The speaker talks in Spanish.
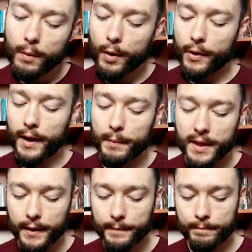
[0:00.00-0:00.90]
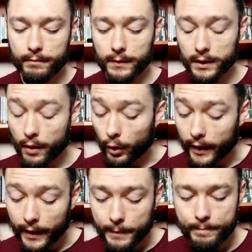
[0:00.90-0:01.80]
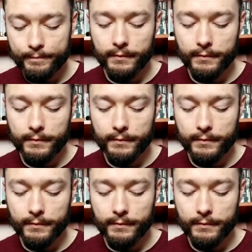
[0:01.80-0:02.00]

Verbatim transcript: alma o de la mía. Te dolerá.